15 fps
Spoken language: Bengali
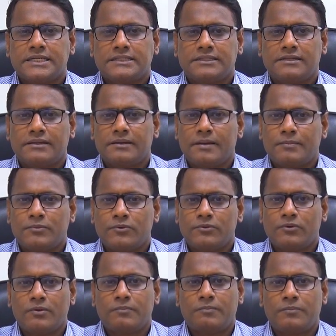সাথে এবং
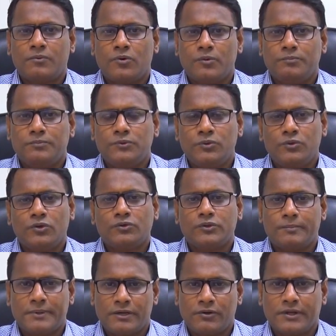খুব দুর্গন্ধ
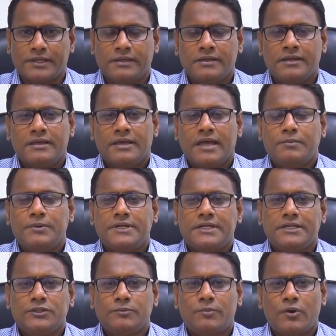বের হয় এবং
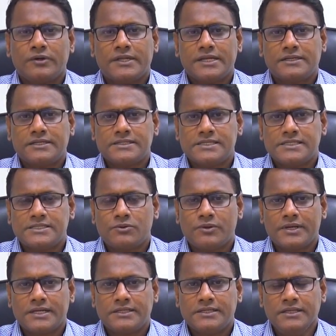এটা কিন্তু ব্রনকেকটেসিস
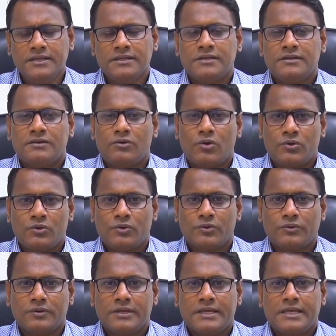রোগের একটি
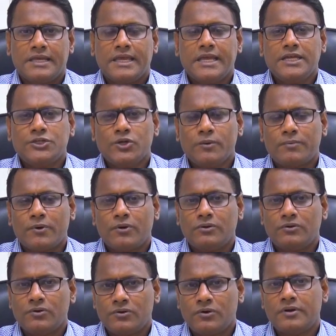লক্ষণ এইসব
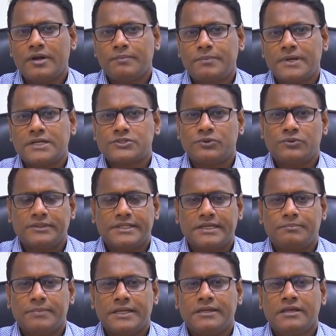লক্ষণ আপনারা যখন
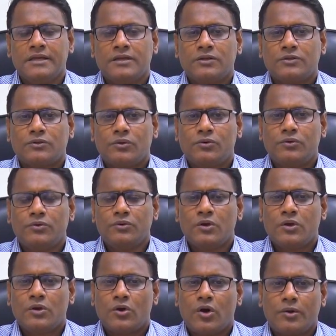দেখবেন তখন
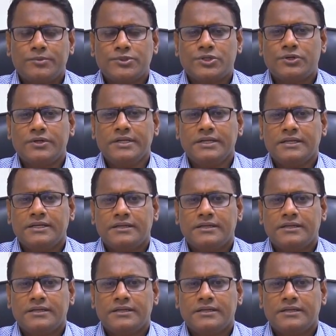অবশ্যই